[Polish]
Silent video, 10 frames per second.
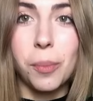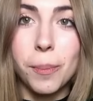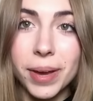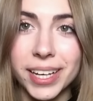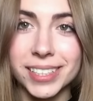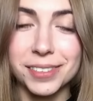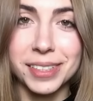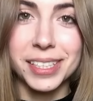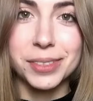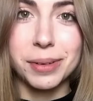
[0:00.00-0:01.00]
Mega się
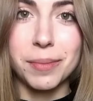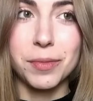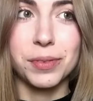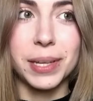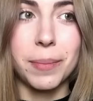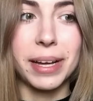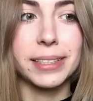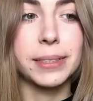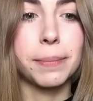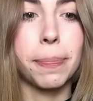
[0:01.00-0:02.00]
wkręciłam w
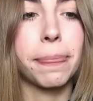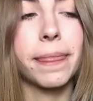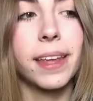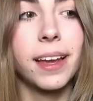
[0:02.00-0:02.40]
temat mm,